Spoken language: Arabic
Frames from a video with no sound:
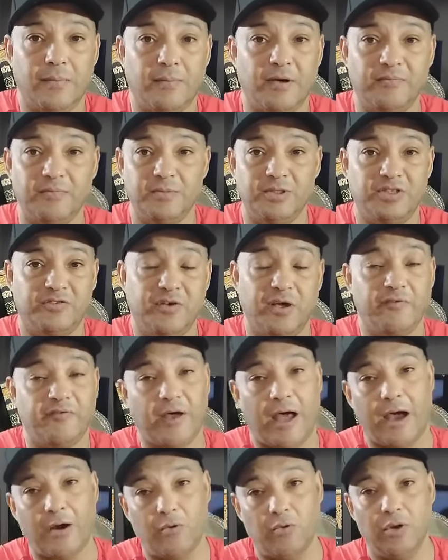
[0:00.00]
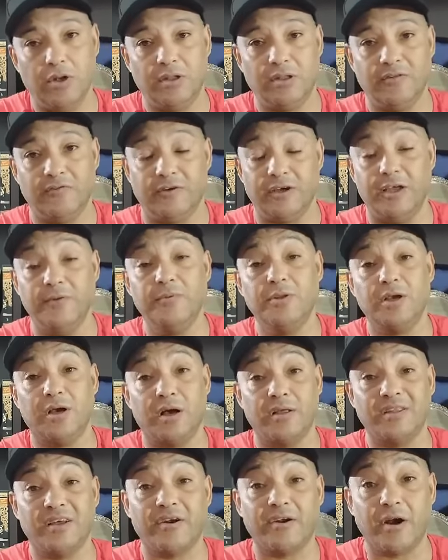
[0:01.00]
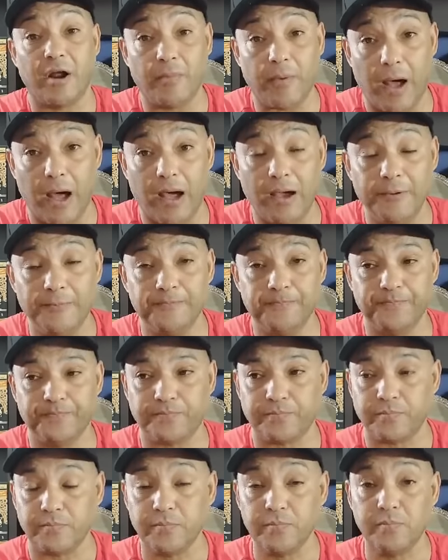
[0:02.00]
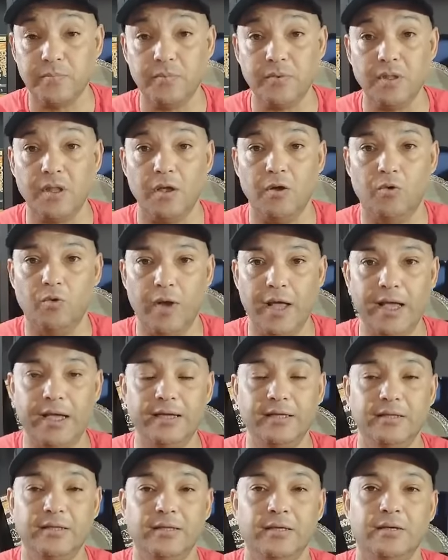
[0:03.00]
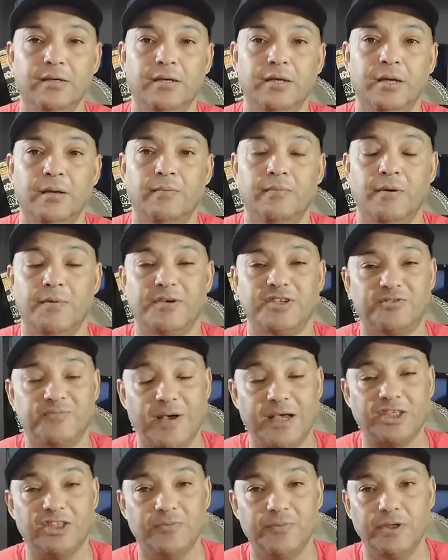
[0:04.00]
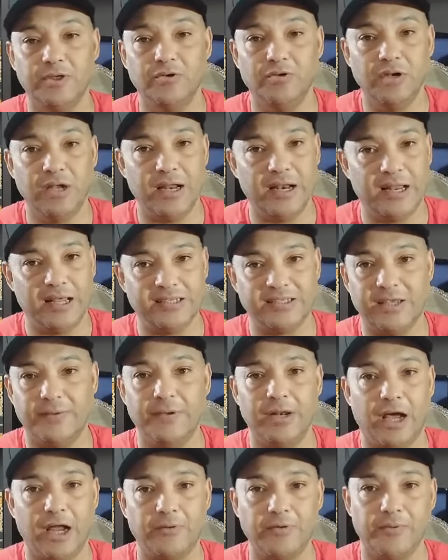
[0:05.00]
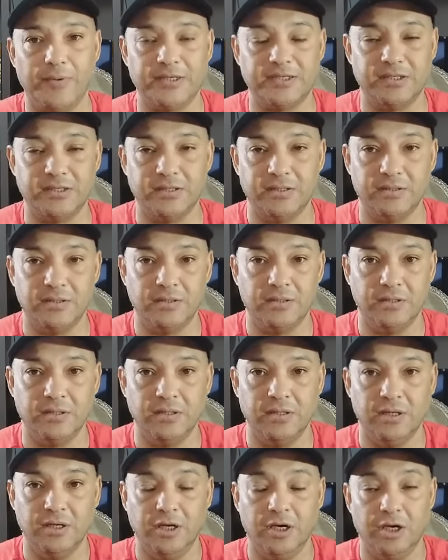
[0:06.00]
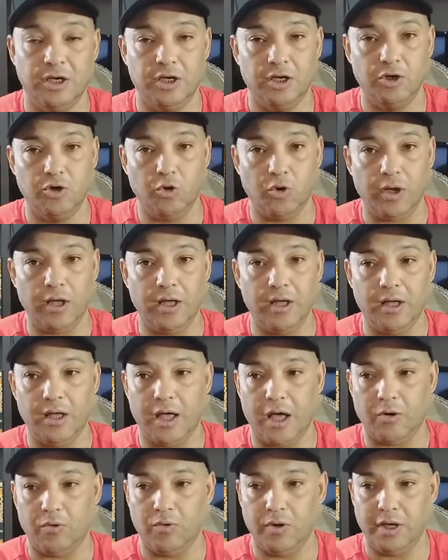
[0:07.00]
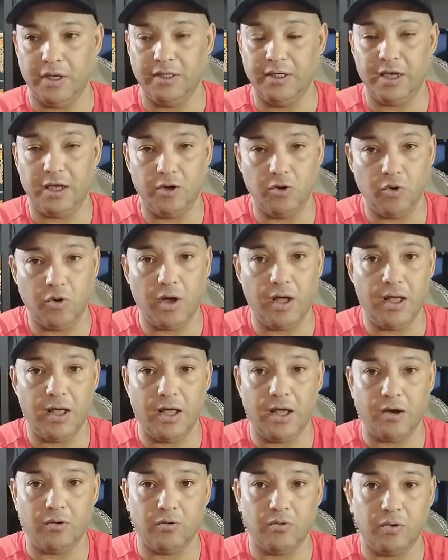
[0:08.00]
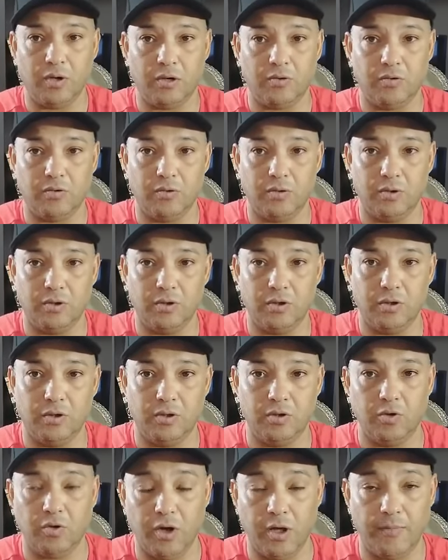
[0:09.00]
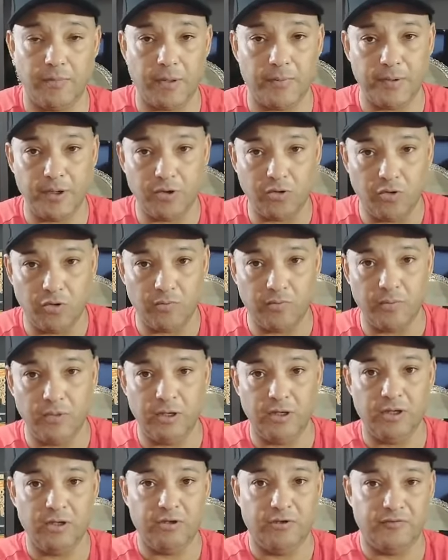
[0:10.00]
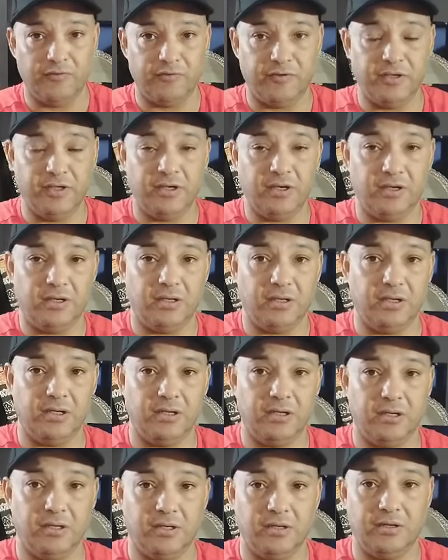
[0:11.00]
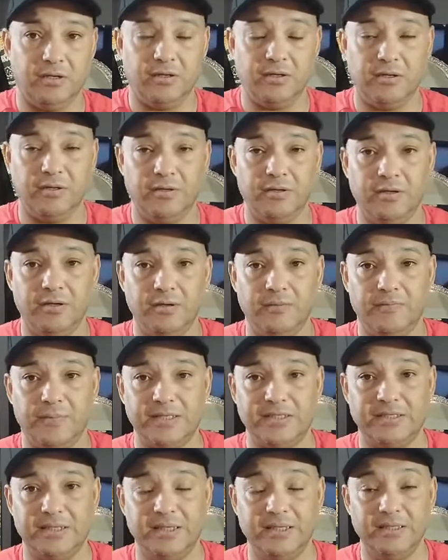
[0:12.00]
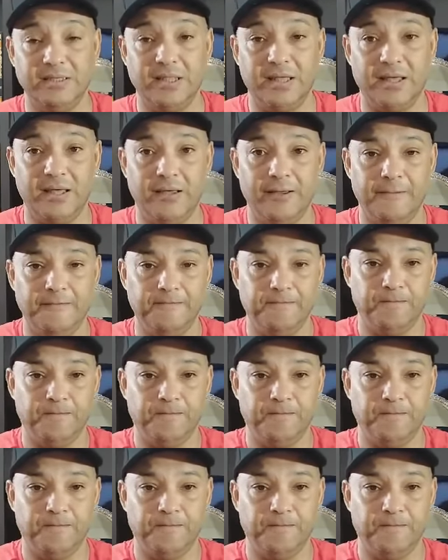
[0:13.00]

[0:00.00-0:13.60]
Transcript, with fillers: مش فحولت فجبت قناه الرابعه واحد ما بسمعش منه الاسامي العربي بس لغه او هي لغه او او لغه ما بينهم في ال ال بس انت